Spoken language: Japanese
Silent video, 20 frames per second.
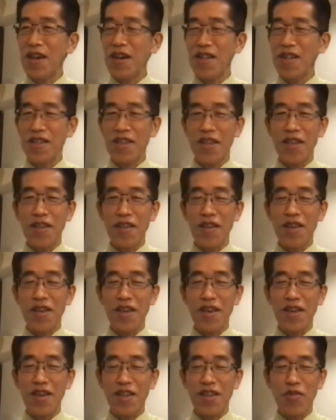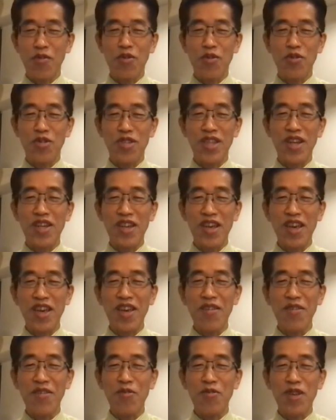新たな、えー、資本主義だ
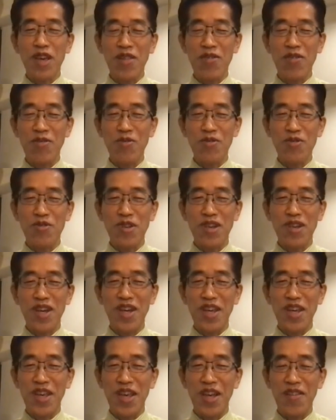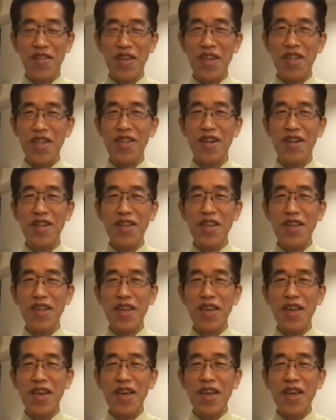けの検討する会議ができたり、